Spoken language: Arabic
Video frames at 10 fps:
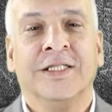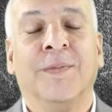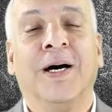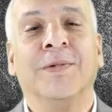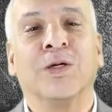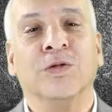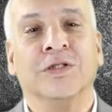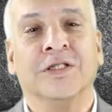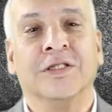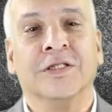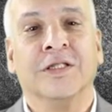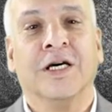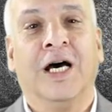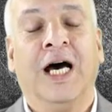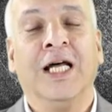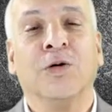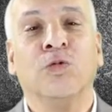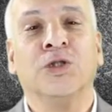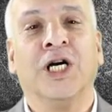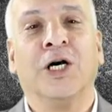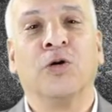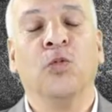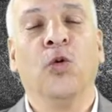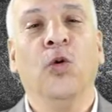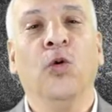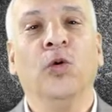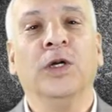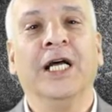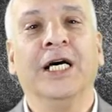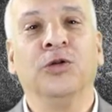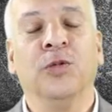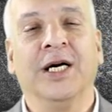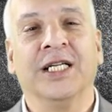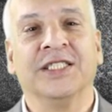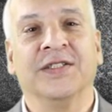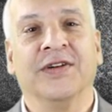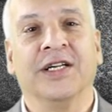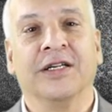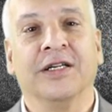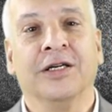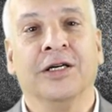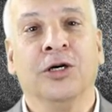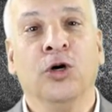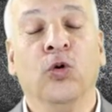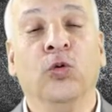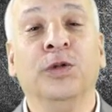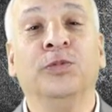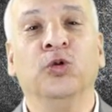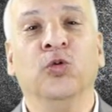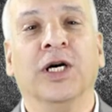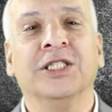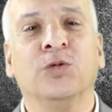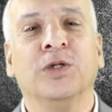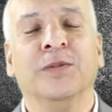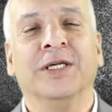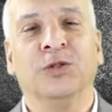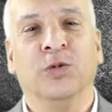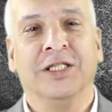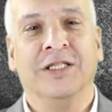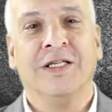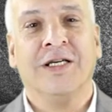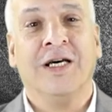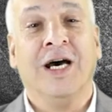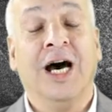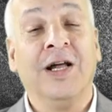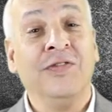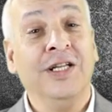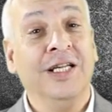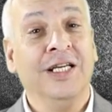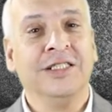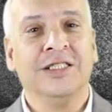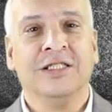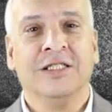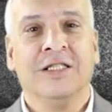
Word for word: شباب القدس حلقوا شعرهم كلياتهم على السفر ولبسوا أسود بأسود عارفين ليش؟